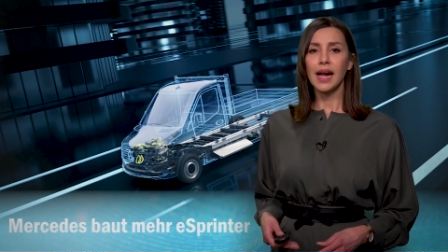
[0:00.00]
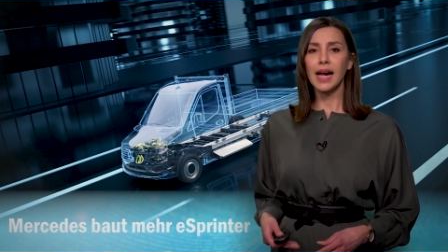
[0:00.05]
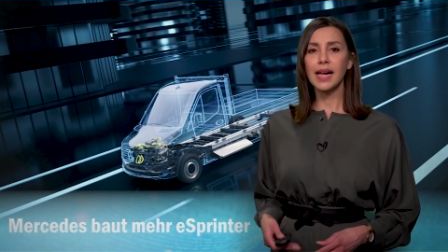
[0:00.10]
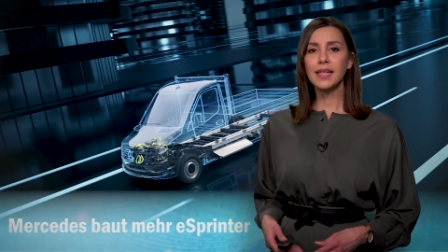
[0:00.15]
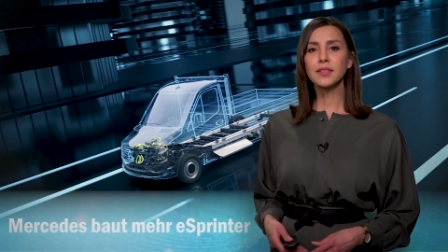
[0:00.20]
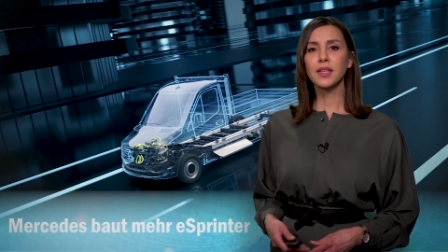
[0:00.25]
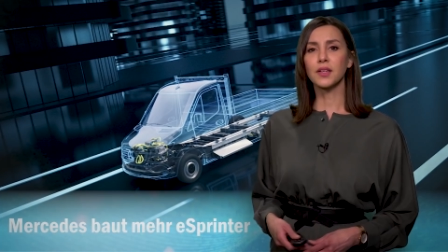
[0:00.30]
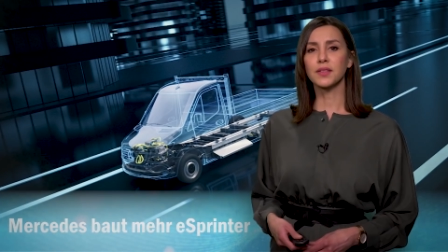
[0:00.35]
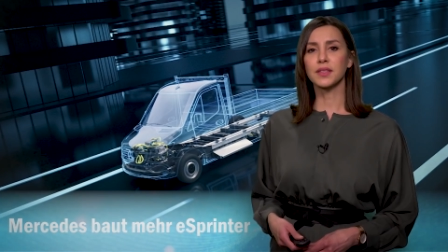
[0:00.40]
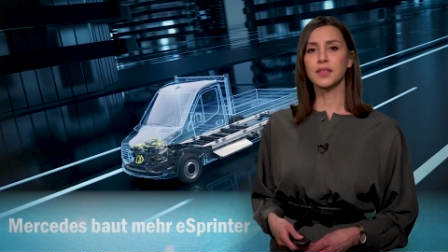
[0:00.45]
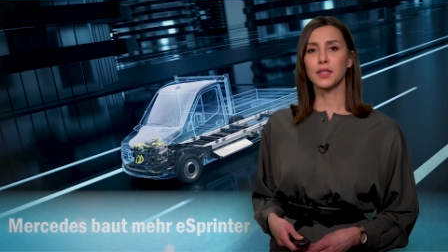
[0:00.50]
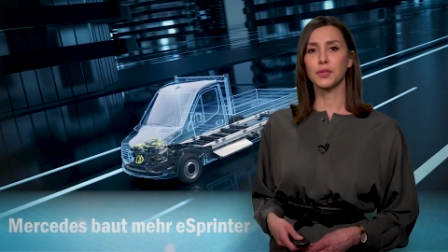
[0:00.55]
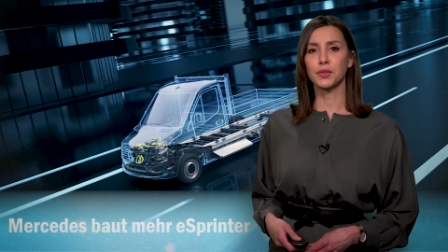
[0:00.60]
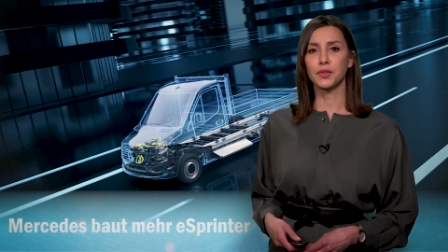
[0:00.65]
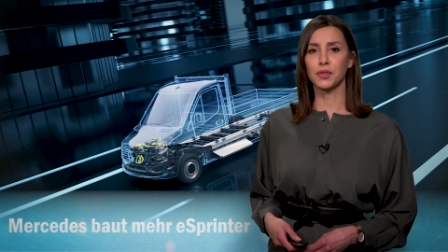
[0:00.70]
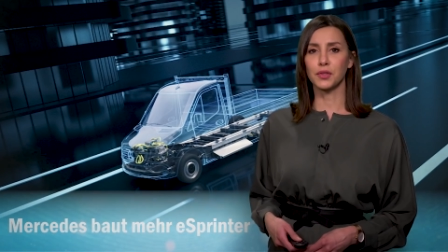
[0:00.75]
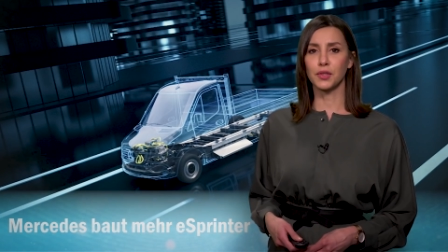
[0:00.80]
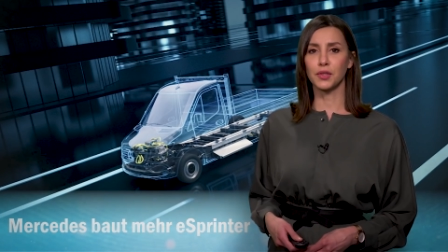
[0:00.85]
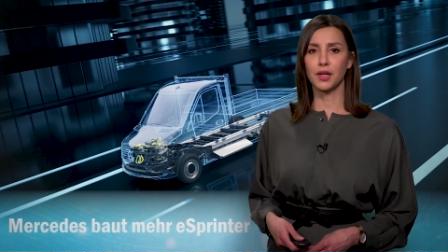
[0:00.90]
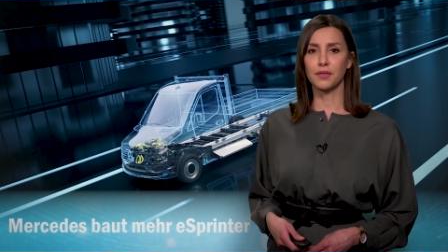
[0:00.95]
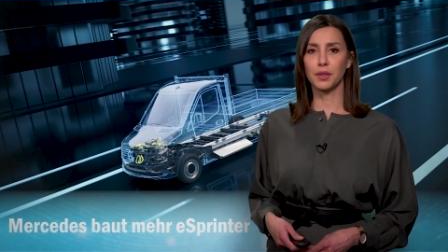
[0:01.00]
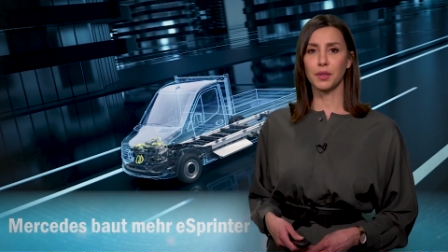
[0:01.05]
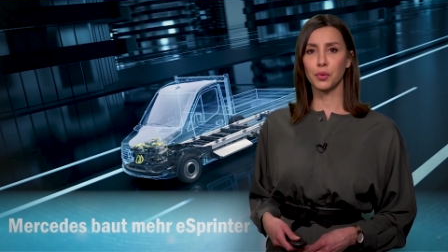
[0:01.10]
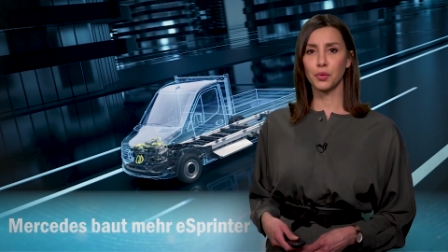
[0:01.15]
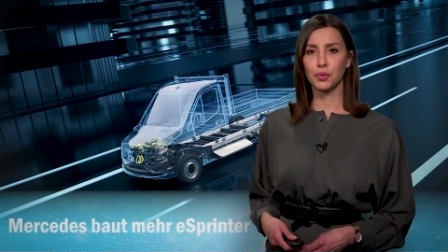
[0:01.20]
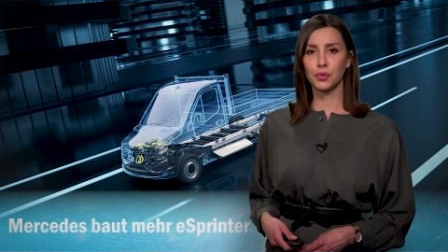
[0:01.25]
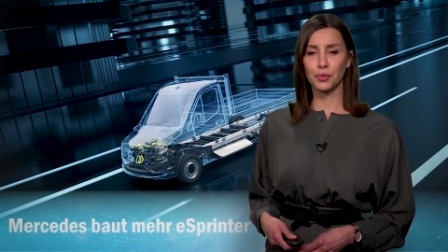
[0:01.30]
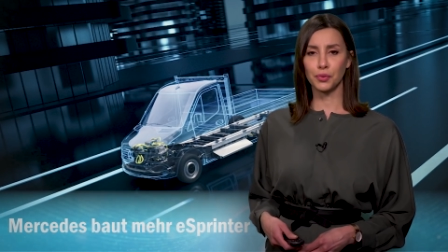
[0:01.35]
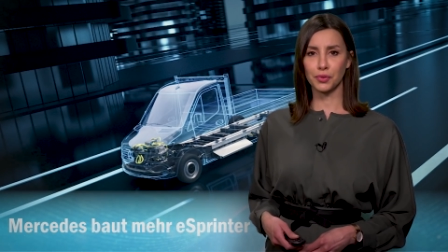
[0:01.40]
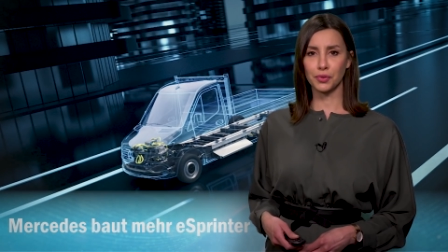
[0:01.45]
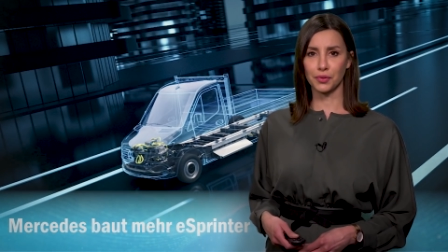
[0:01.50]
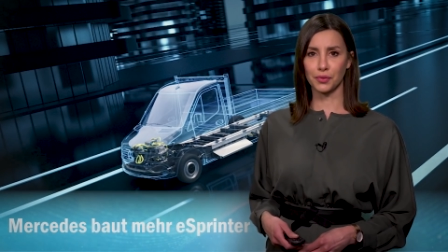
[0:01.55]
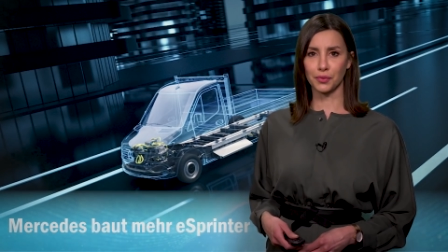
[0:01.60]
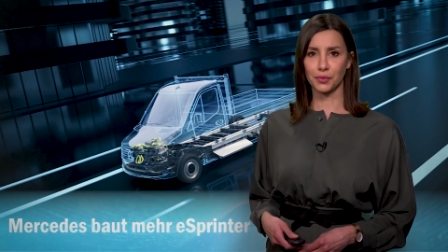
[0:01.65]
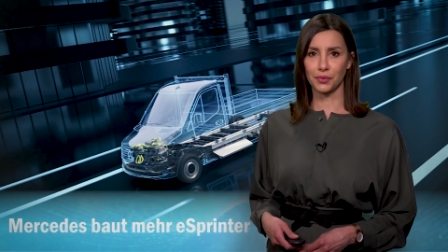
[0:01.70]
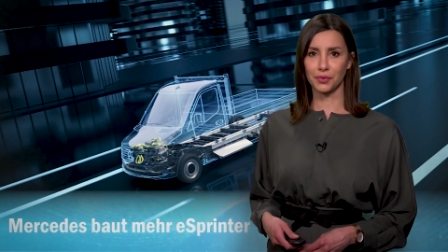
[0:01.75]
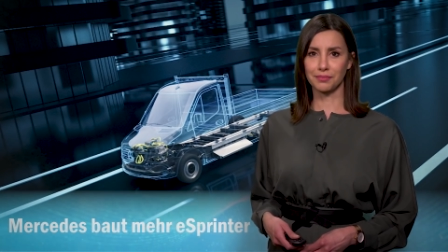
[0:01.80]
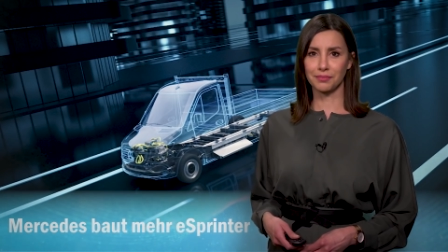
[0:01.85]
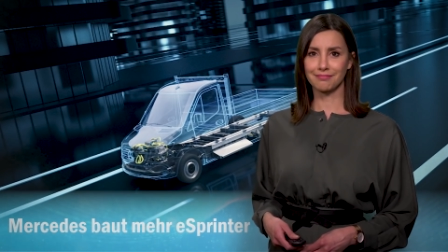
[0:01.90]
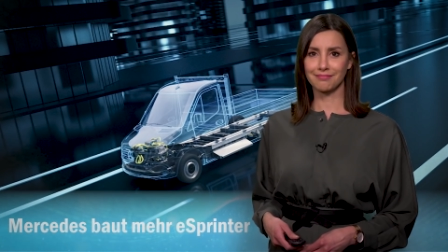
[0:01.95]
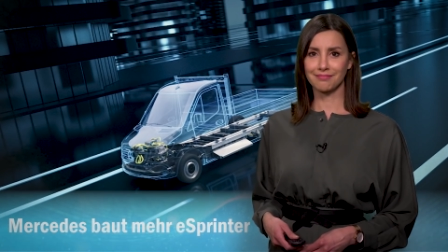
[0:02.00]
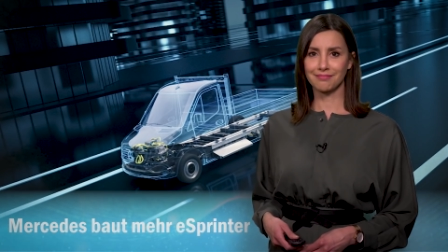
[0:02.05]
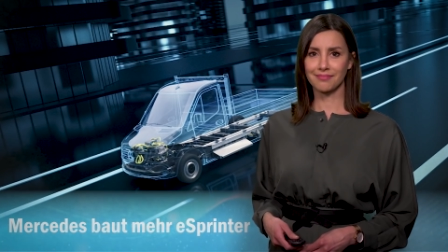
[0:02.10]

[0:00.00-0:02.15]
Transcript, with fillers: also aus der Düsseldorfer Produktion.